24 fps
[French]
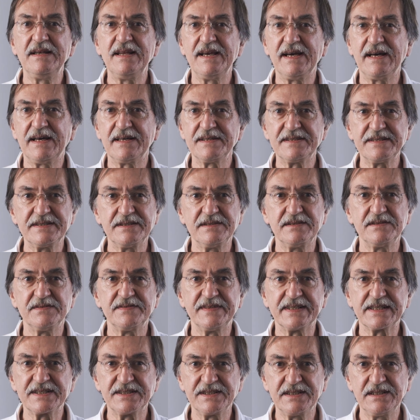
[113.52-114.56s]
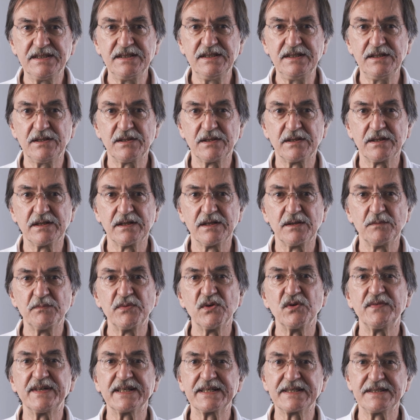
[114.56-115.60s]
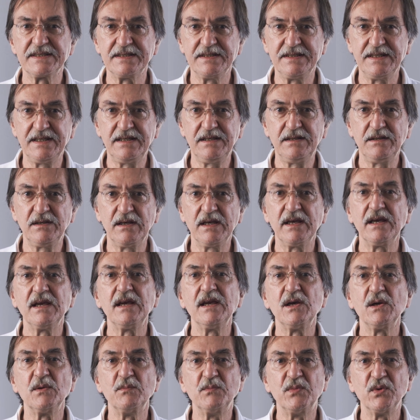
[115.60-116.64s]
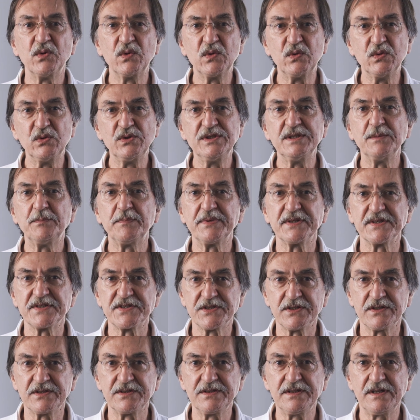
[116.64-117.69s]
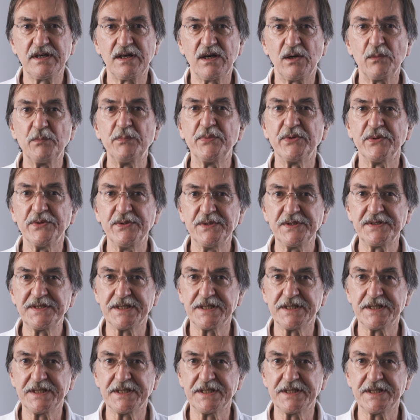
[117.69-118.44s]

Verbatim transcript: il y a assez de vaccins pour vacciner beaucoup de personnes en peu de